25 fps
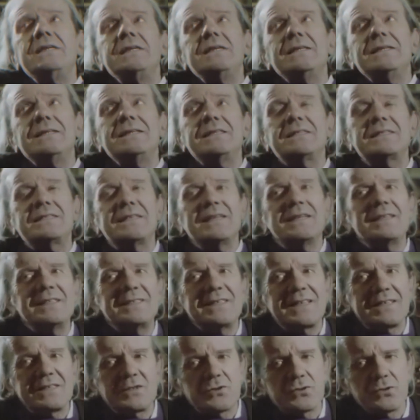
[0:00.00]
dis, et c'est
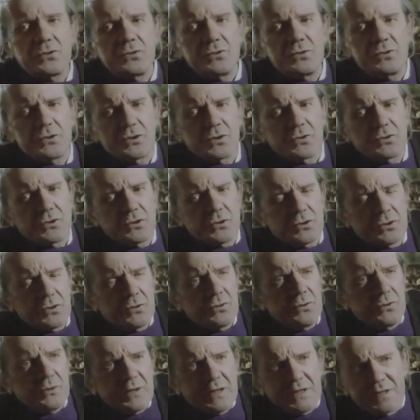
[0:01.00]
les exclus
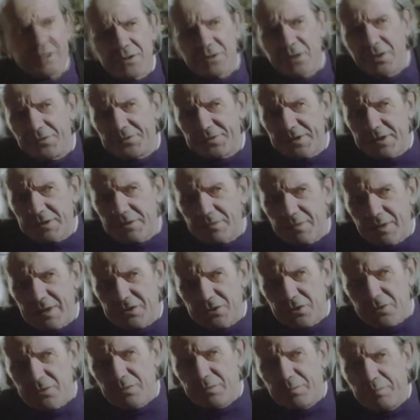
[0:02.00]
sociaux qui sont en
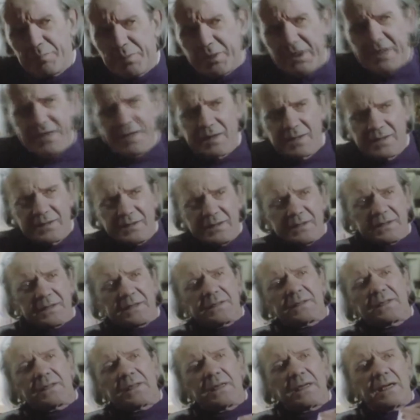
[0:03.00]
situation de
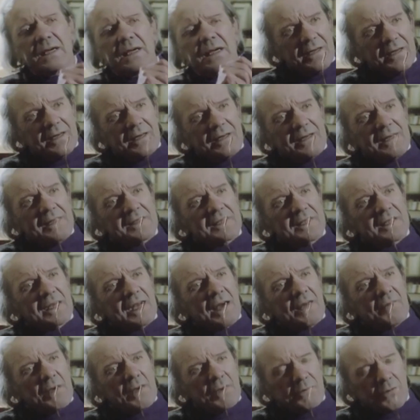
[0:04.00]
plainte.
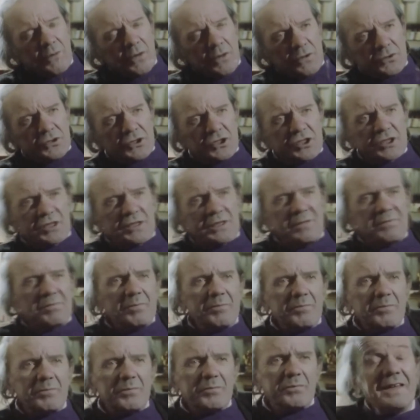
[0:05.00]
L'esclave affranchi.
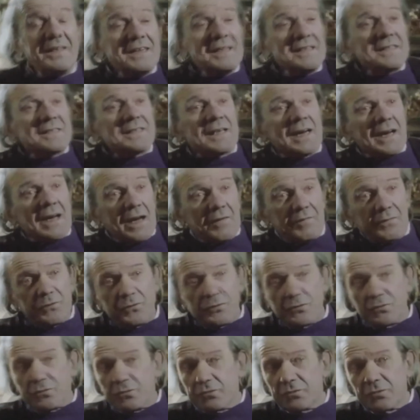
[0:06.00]
Un
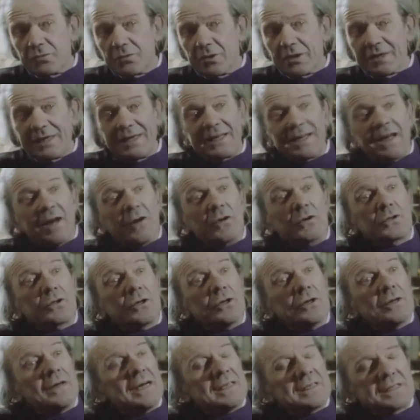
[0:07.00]
esclave tout court, il a
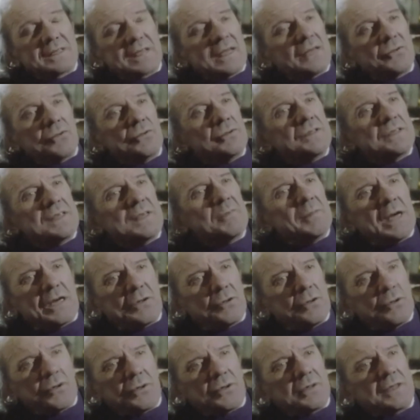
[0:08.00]
encore un statut si
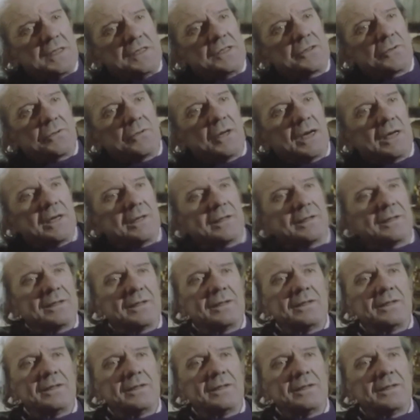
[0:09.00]
malheureux qu'il soit.